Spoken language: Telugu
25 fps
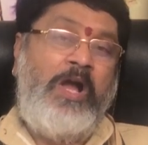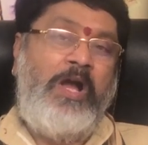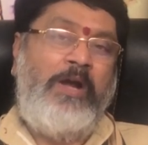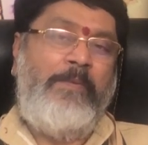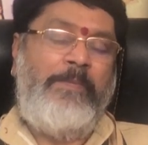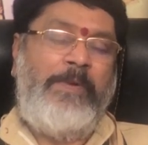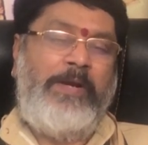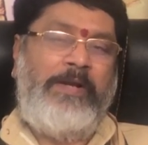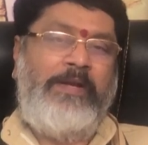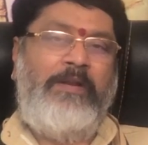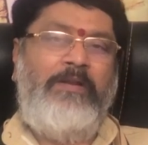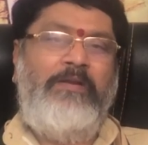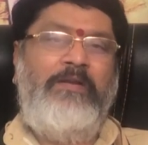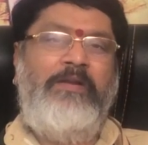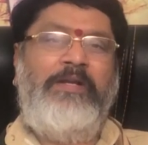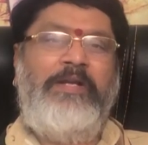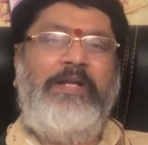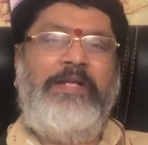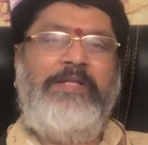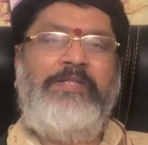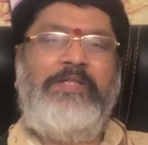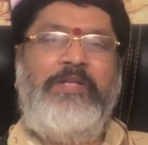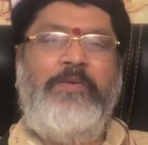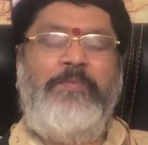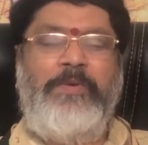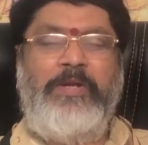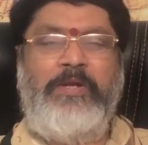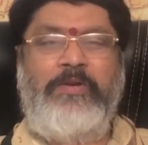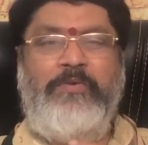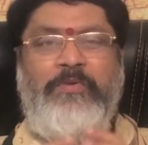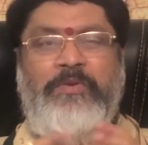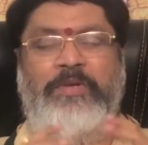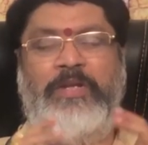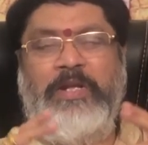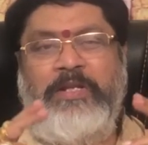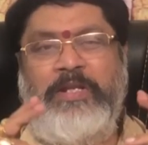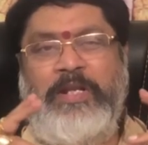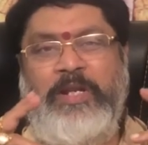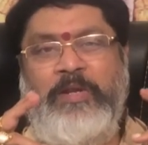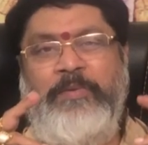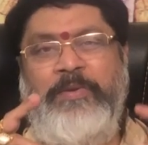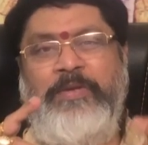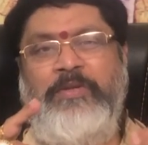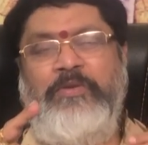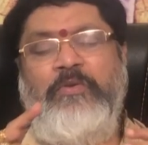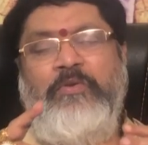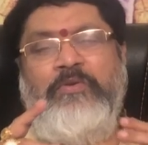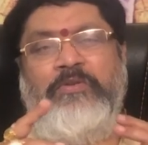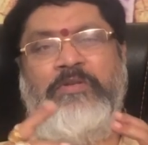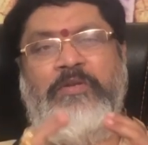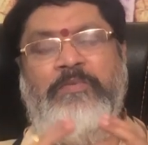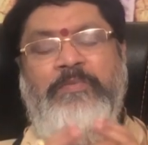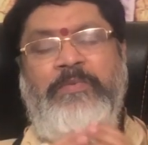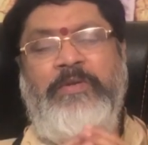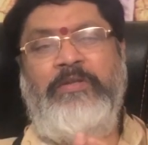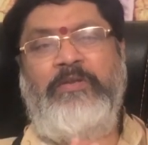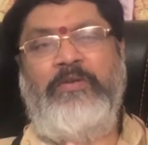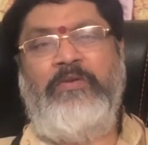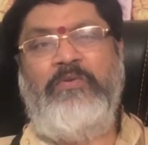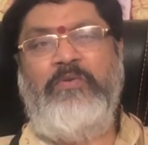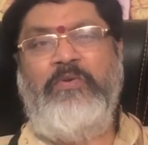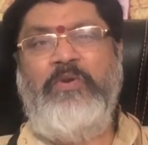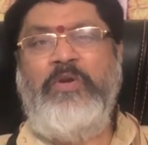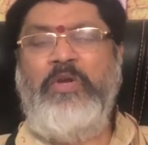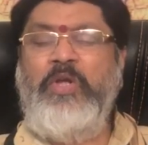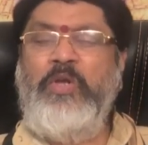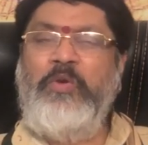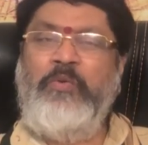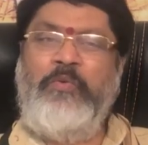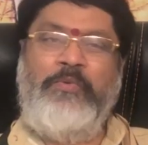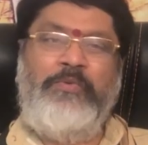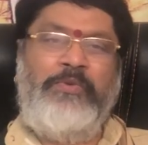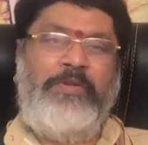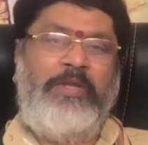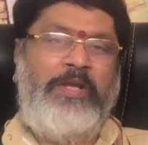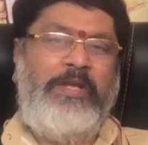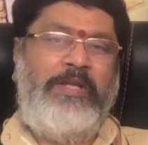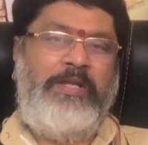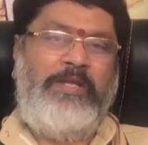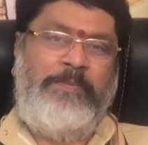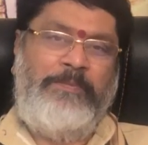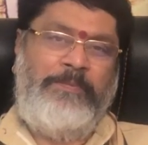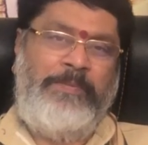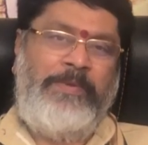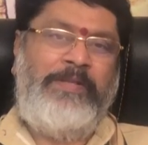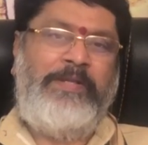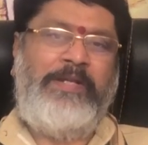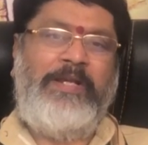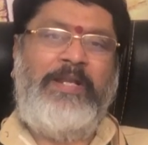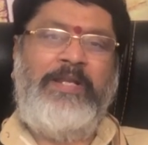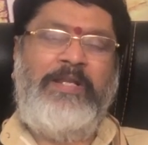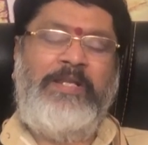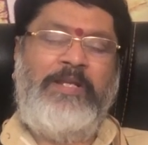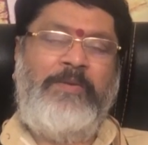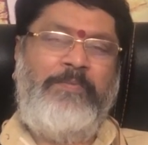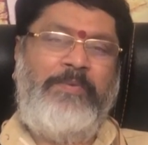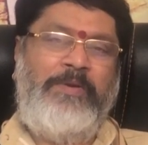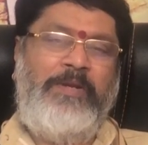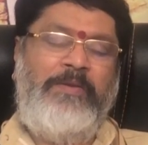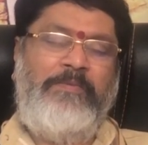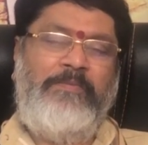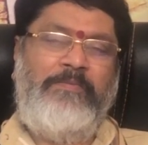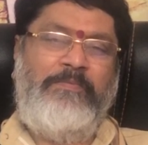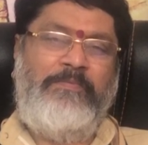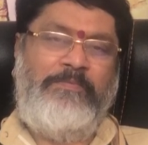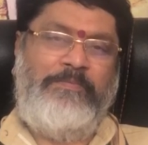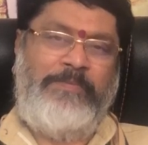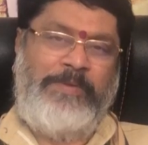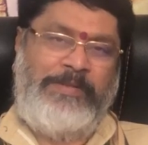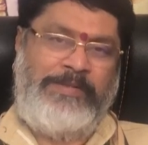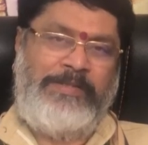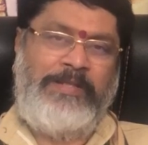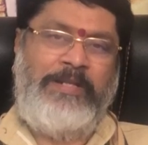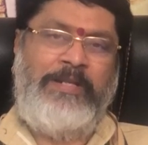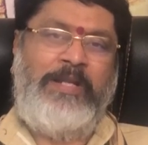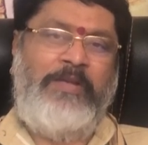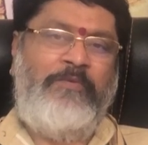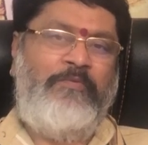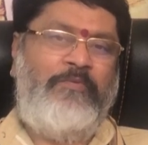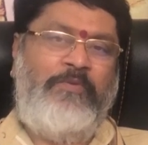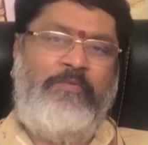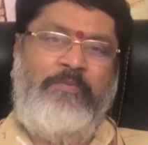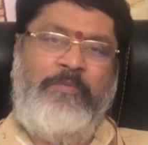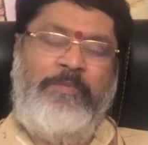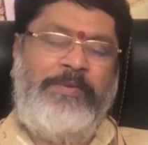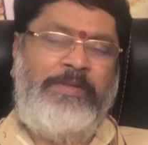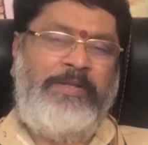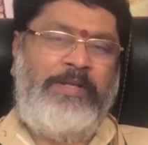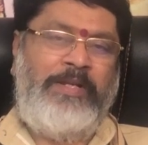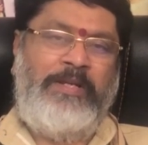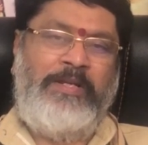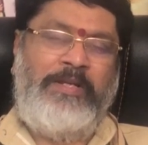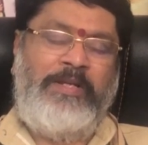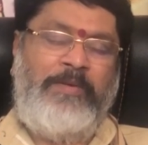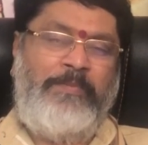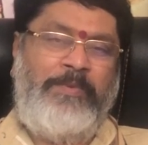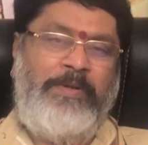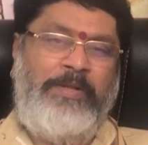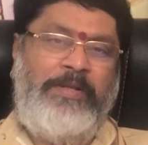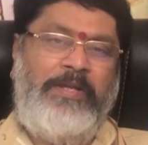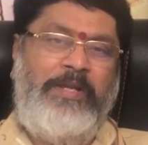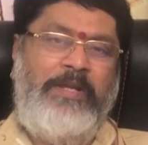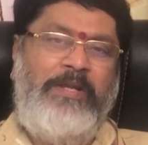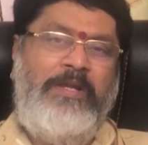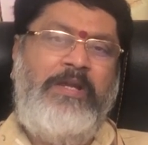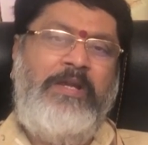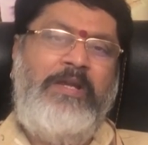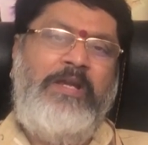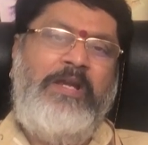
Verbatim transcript: ఆ మకరంలో కలిసినప్పుడు అక్కడ ఉన్న నలభై ఐదు రోజులు మాత్రం కొంత ఇబ్బంది కలిగినప్పటికీ పర్సనల్ లైఫ్లో ఇబ్బంది కలిగినప్పటికీ